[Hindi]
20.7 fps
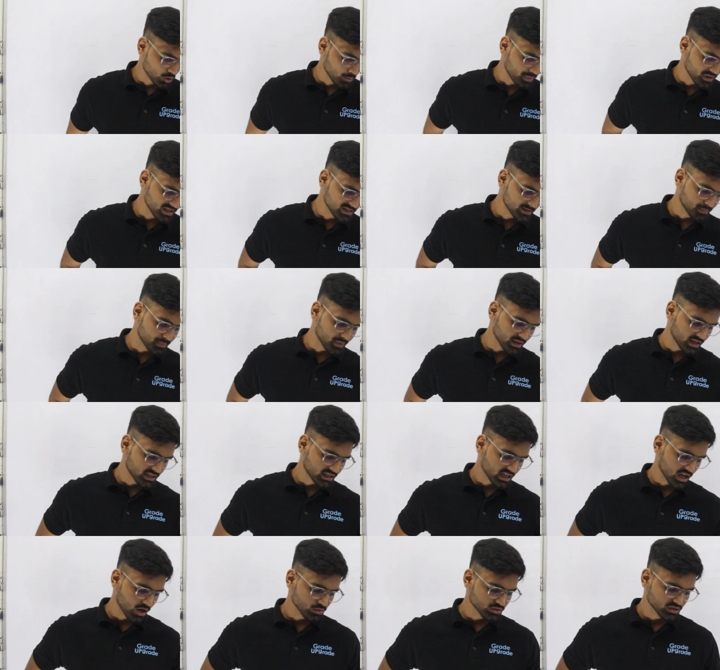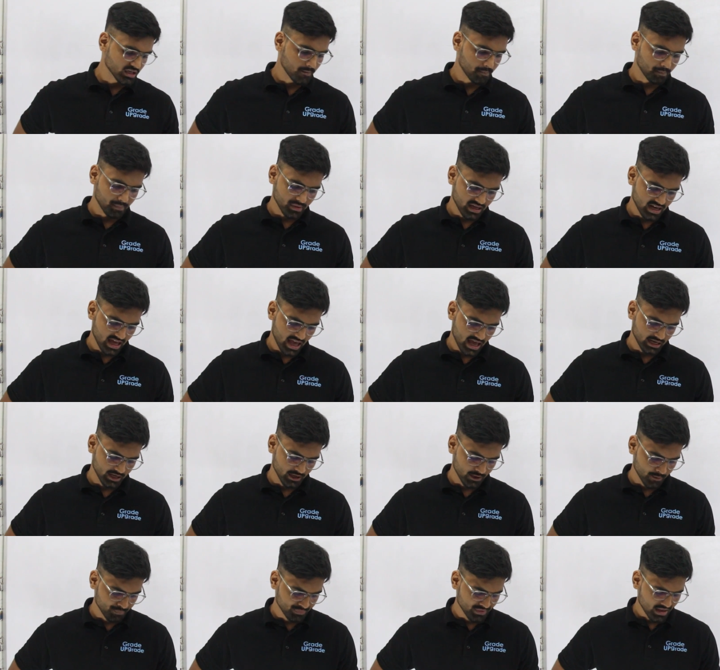रुपीज पर थाउजेंड पर एन
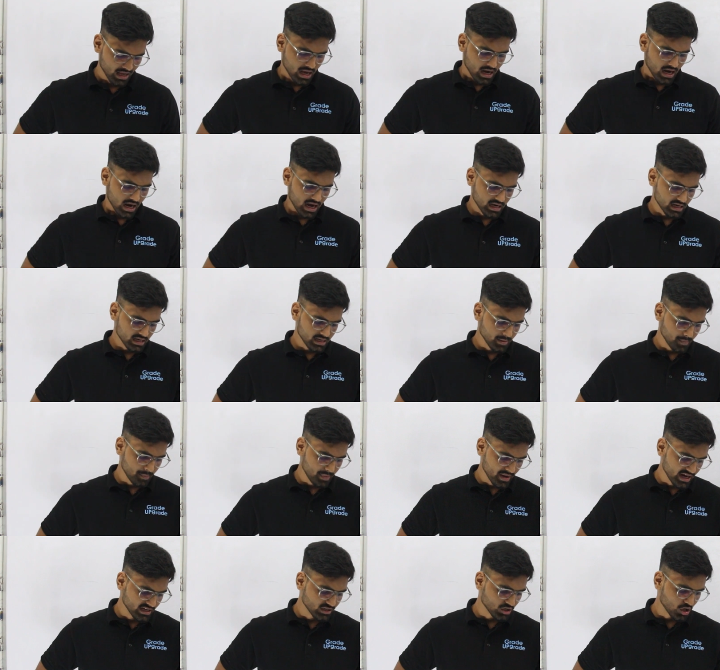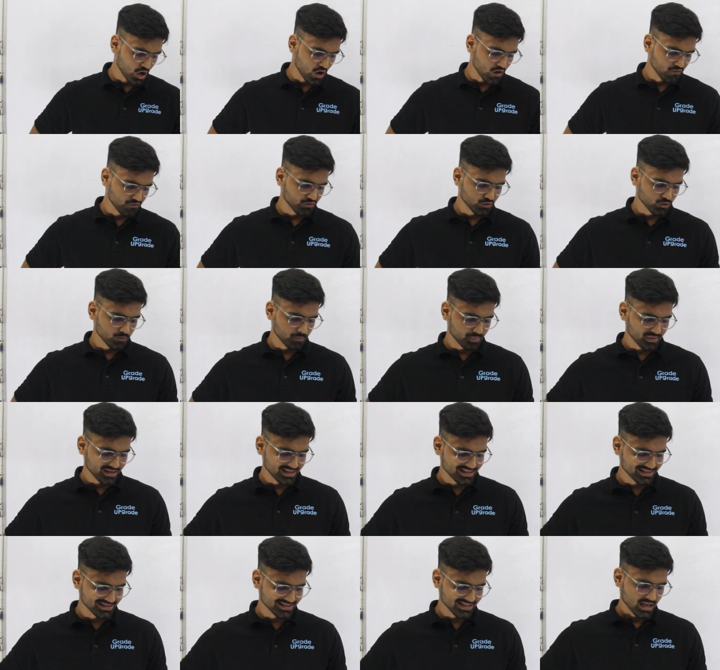एम रिबेट ऑफ
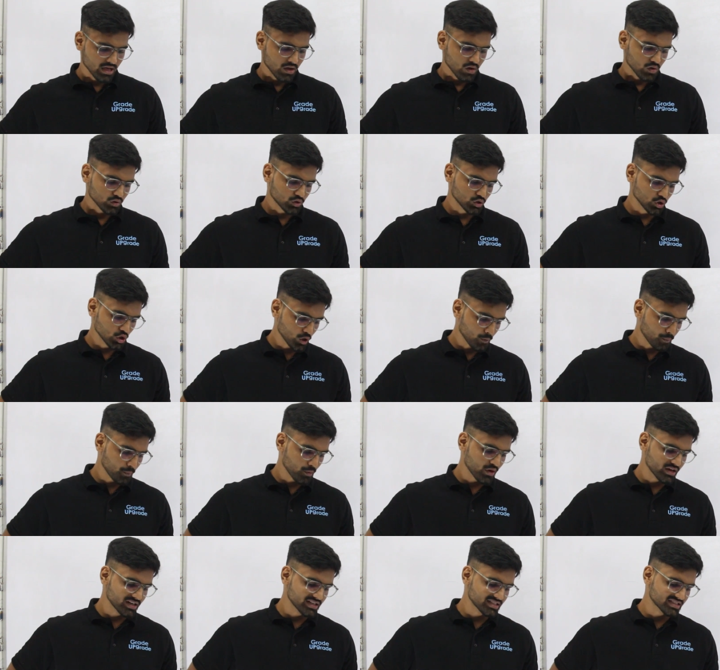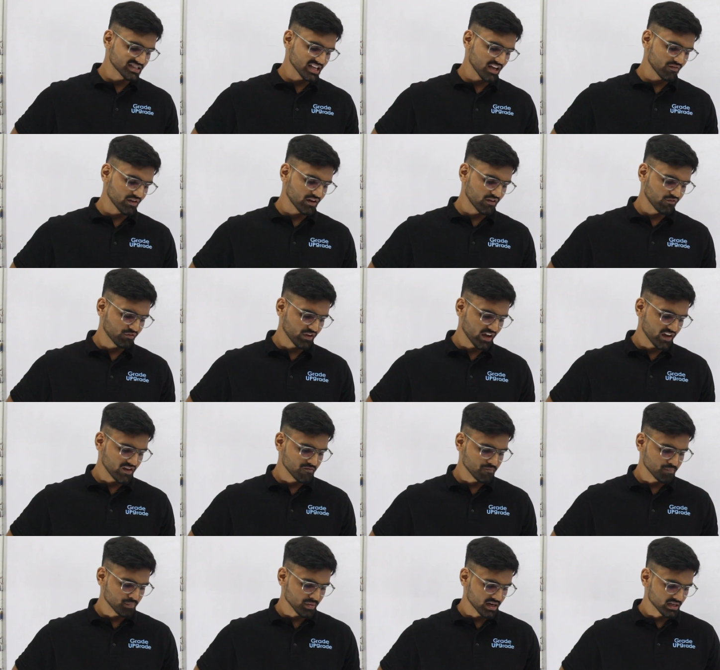रुपीज जीरो पॉइंट सेवन
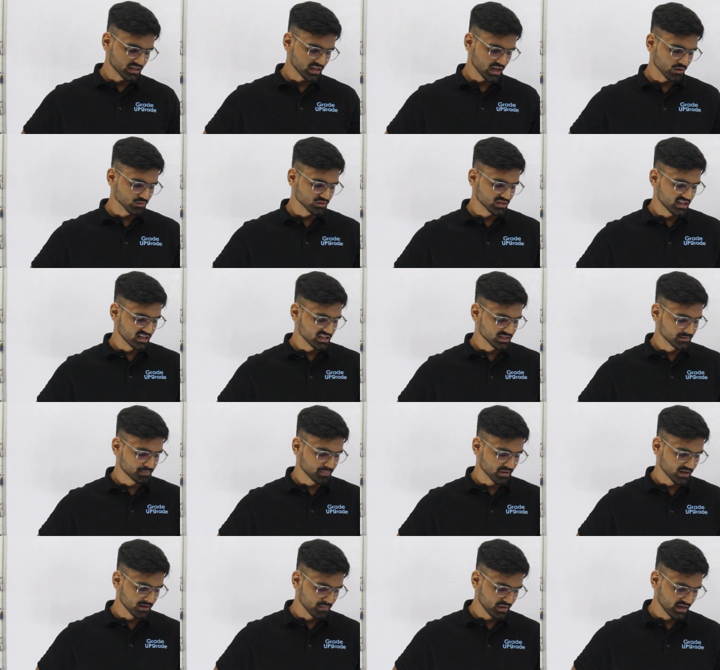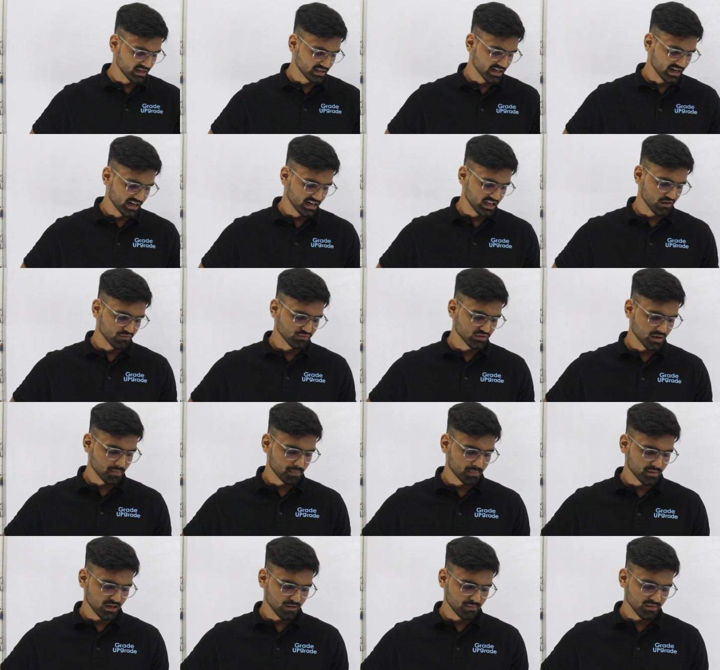फाइव पर थाउजेंड इज परमिटेड इफ द
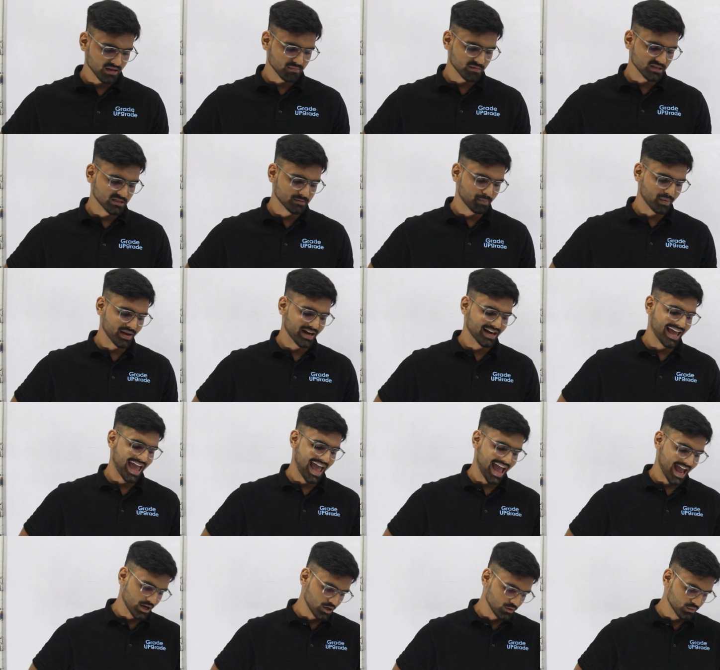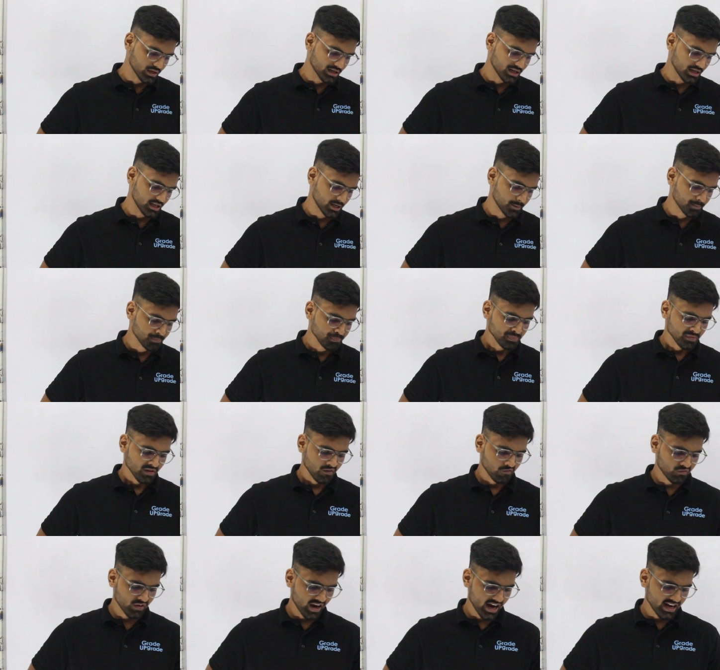प्रीमियम इज पेड एनुअली
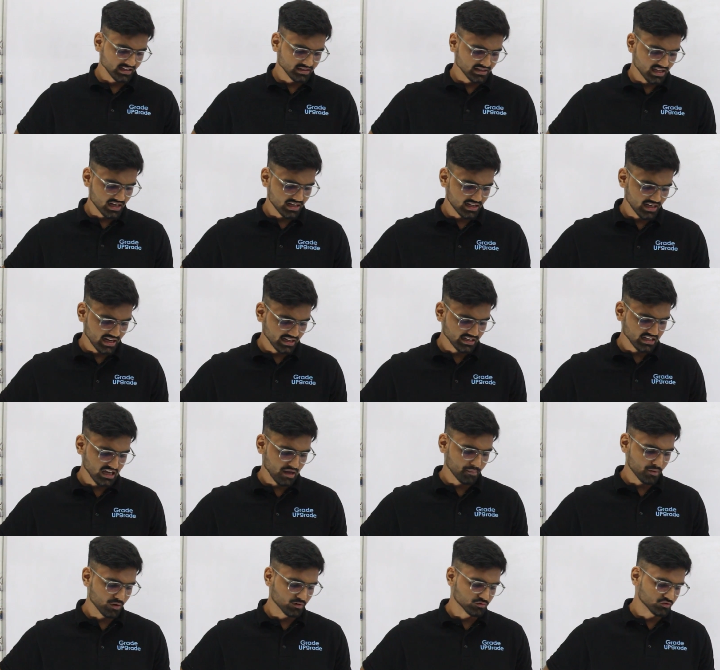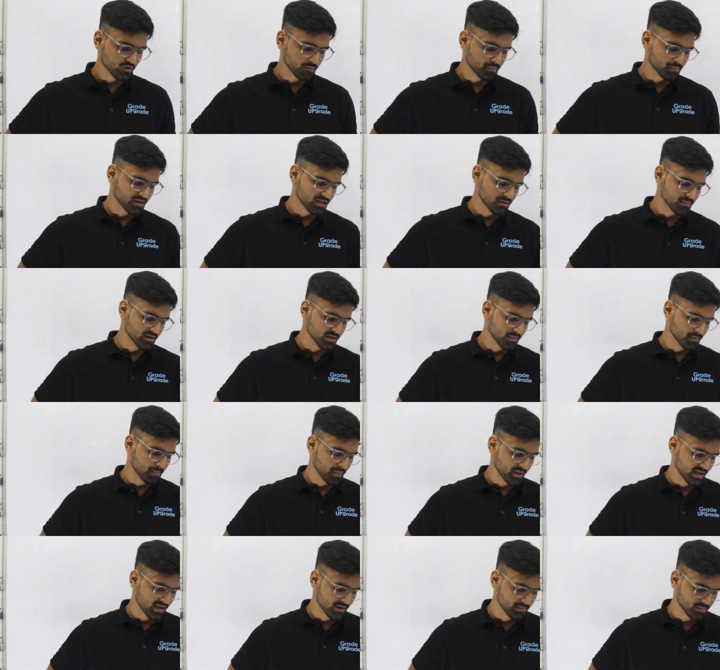फाइंड द नेट अमाउंट ऑफ प्रीमियम
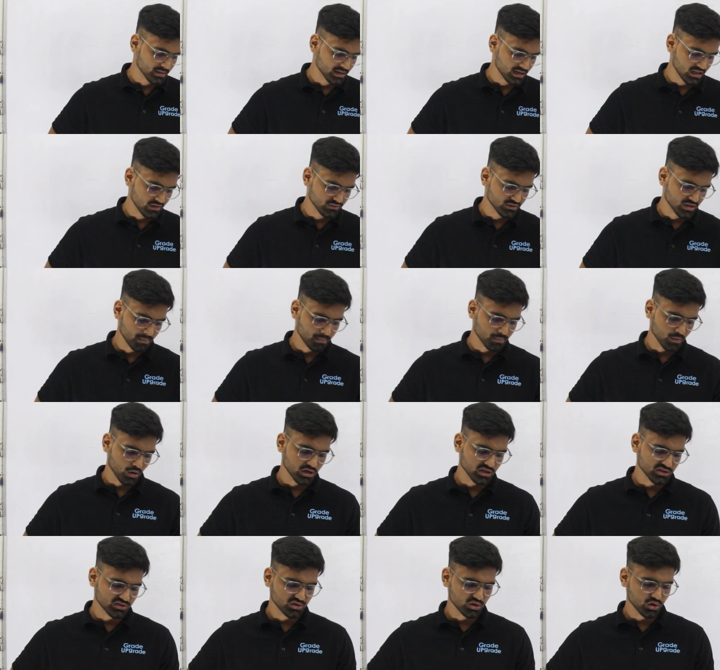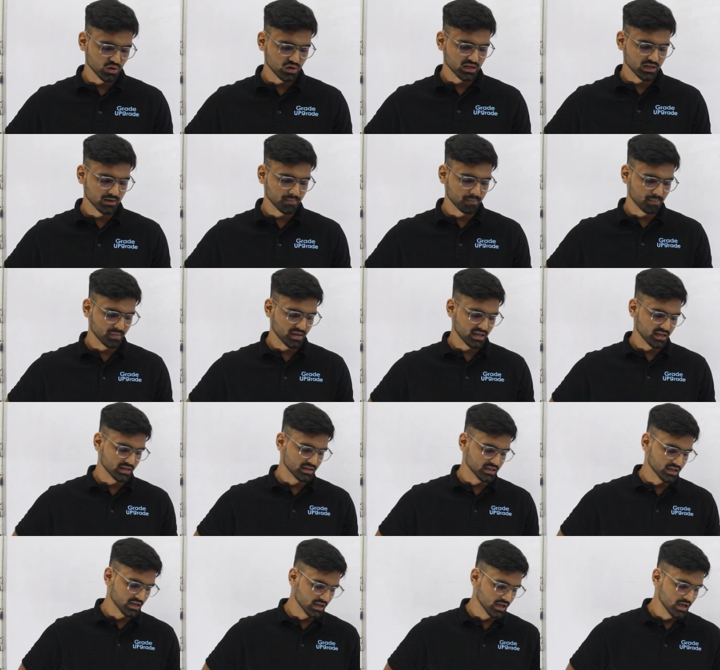पेबल इफ द पॉलिसी होल्डर पे
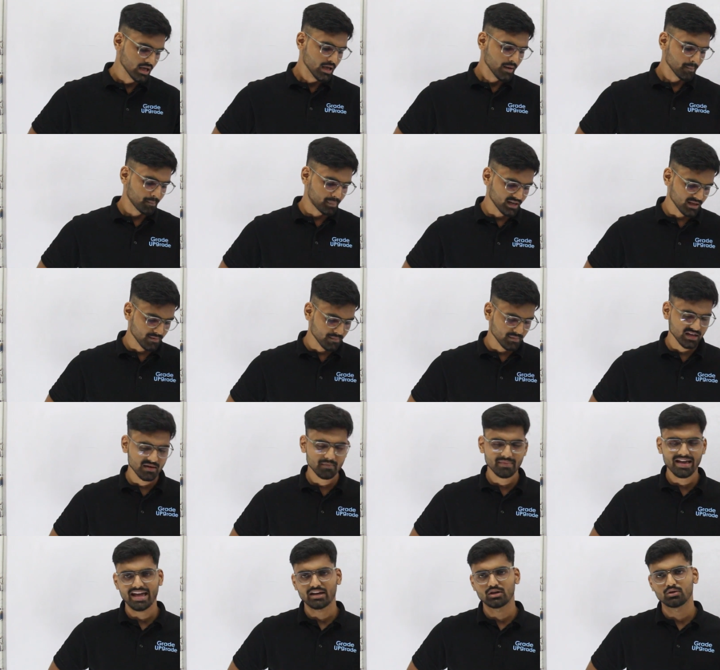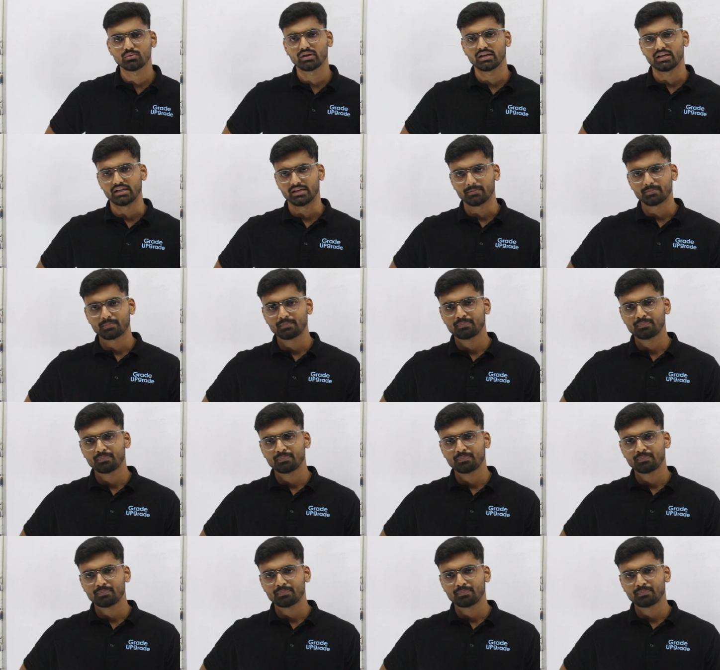द प्रीमियम एनुअली